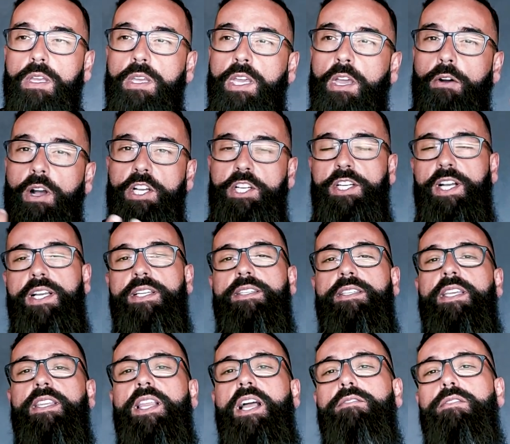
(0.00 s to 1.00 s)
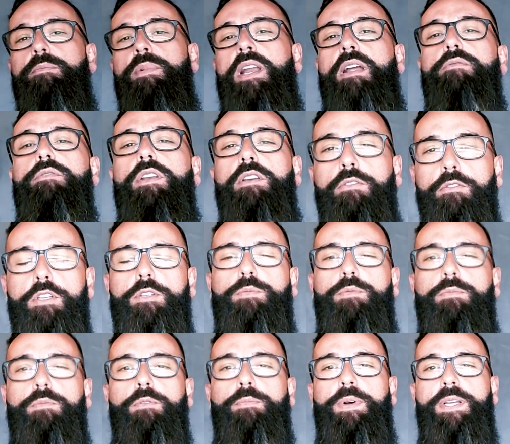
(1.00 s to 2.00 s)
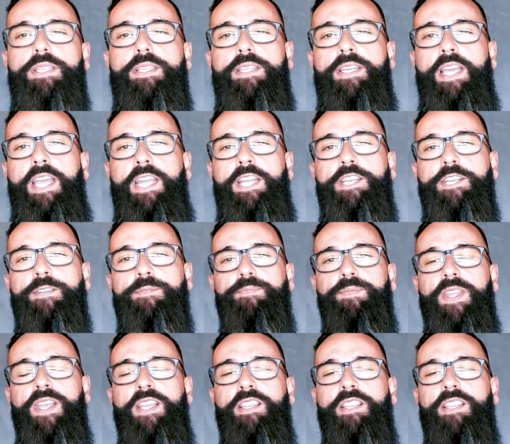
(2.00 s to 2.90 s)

que eu achasse que estava maravilhoso para o meu paciente.